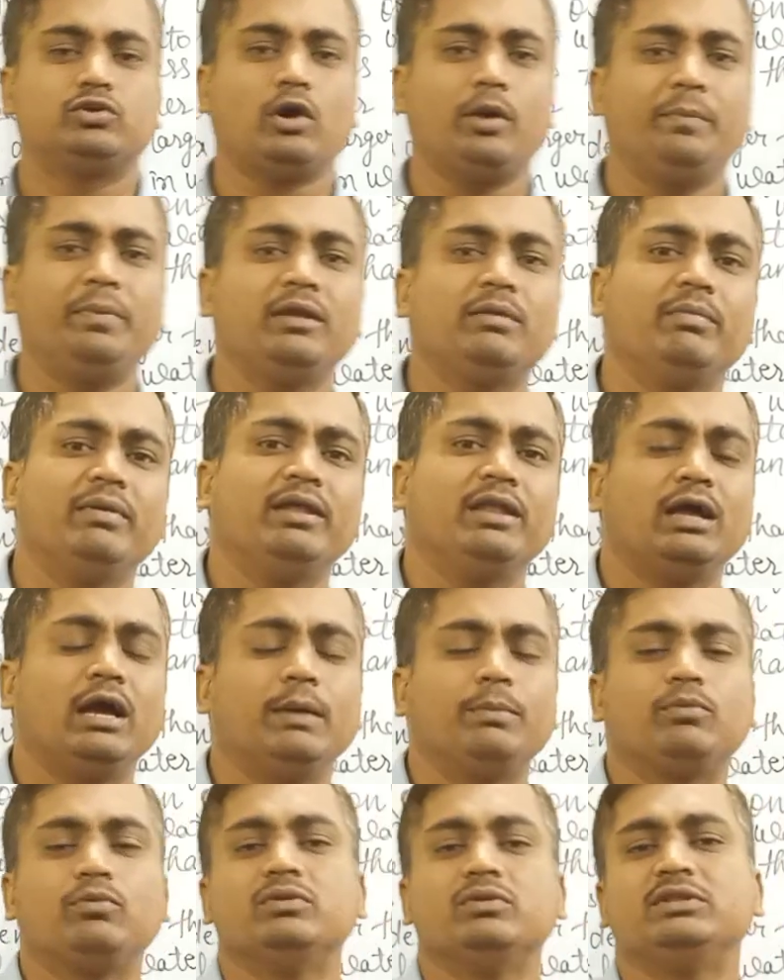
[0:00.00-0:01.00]
जो टॉपिक मैंने
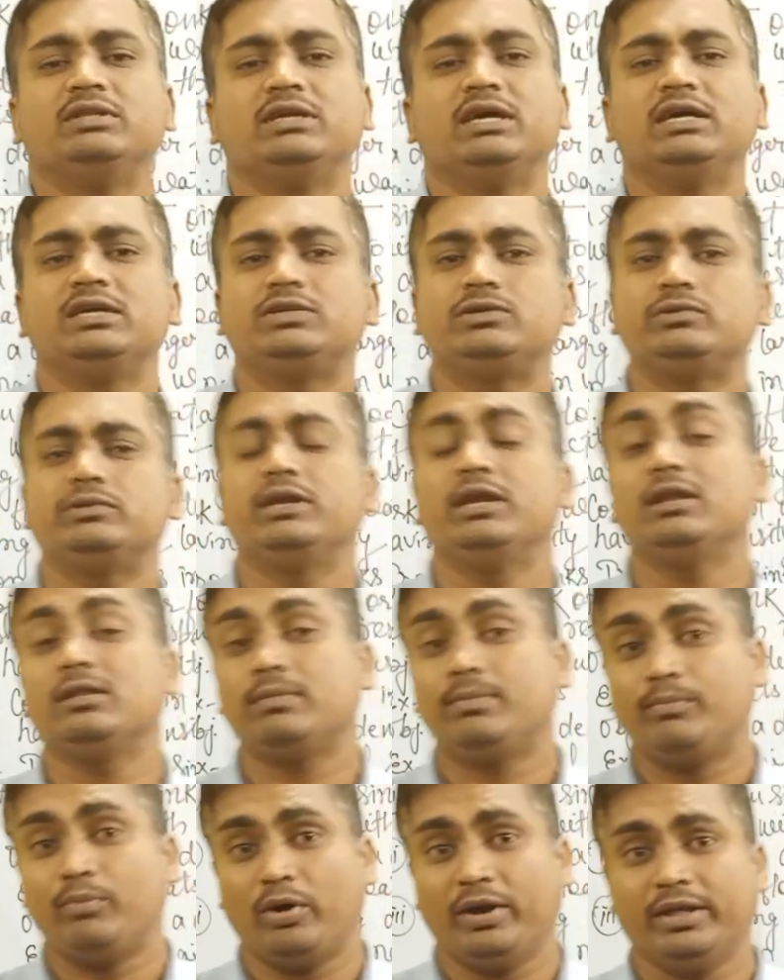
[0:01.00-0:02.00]
आपको दिया
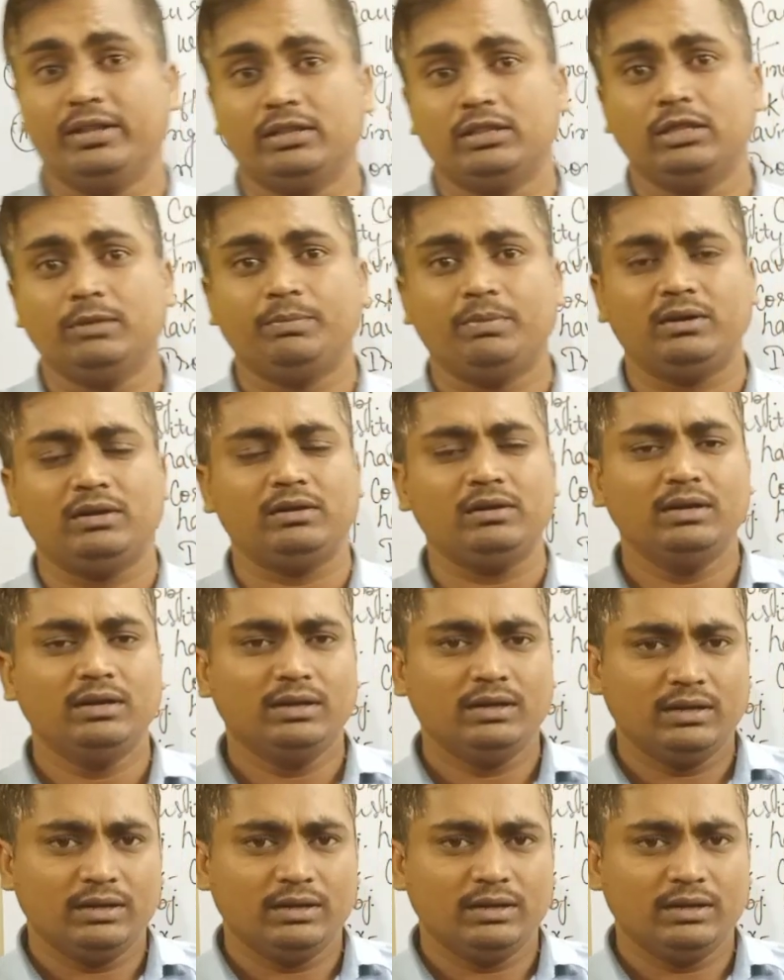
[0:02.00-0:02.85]
स्टूडेंट्स बॉयंसी पर